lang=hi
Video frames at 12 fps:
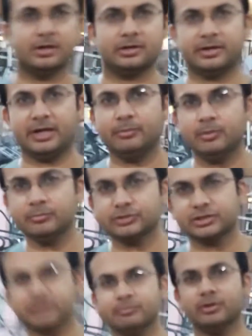ट्रेडमिल
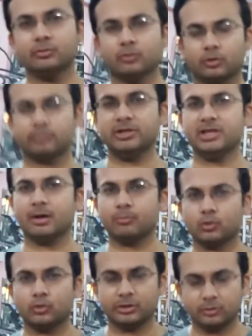मशीन में नॉर्मली आप
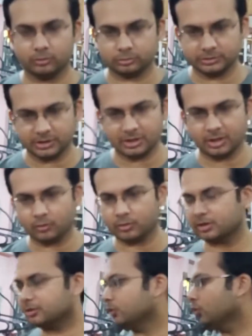लोगों ने लो, देखा
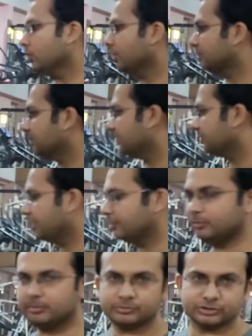होगा कि लोग आते हैं
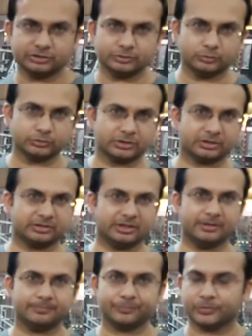ट्रेडमिल मशीन यूज़ करते
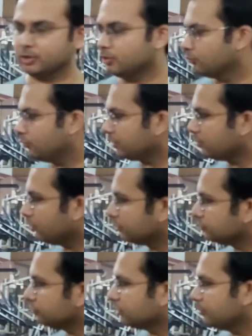हैं वो एक
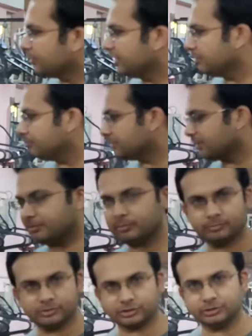हॉरिजॉन्टल प्लेन में ट्रेडमिल
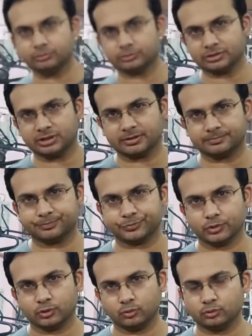मशीन होती है
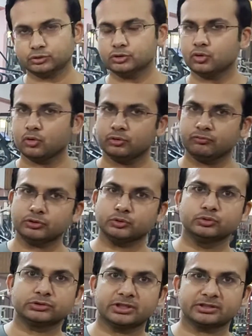उसी को ही वो
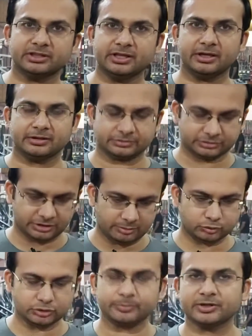यूज़ करते हैं
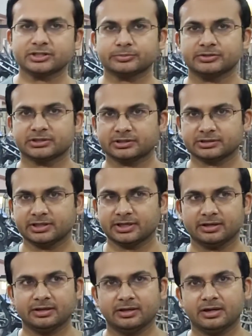सेम उसी पेस पे चलते
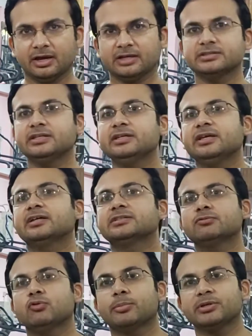हैं ऐसा नहीं कि
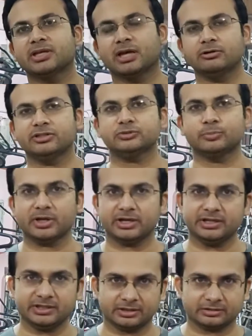ऐसे वो अपनी कैलोरीज बर्न
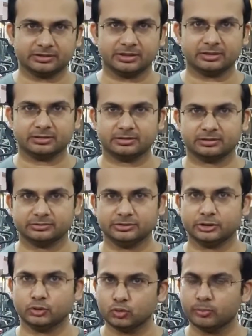नहीं करते
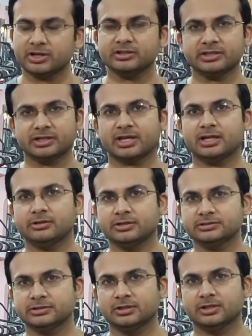दे डू बर्न देयर
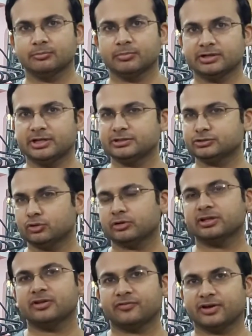कैलोरीज बट डेट इज़ नॉट
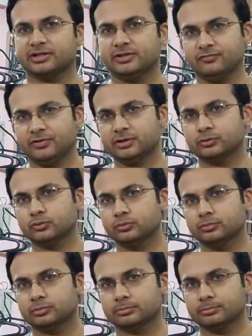एन इफेक्टिव वे टू
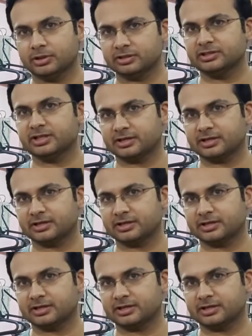बर्न देयर